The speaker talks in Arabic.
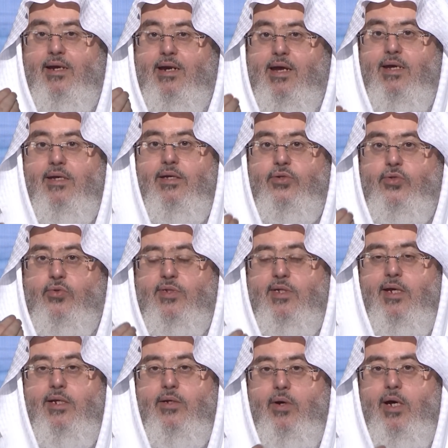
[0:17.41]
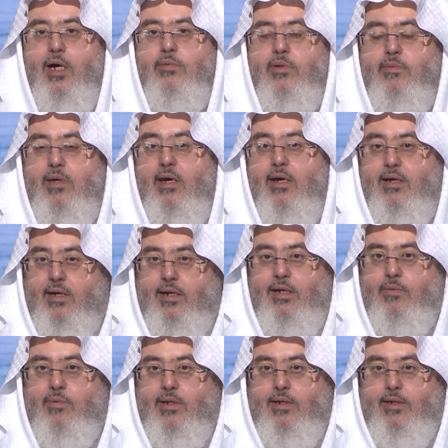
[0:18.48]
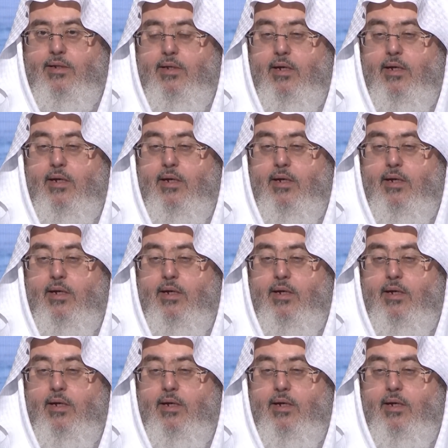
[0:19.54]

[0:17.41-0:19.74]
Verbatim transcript: لا يجوز أن يحابي بها قريبا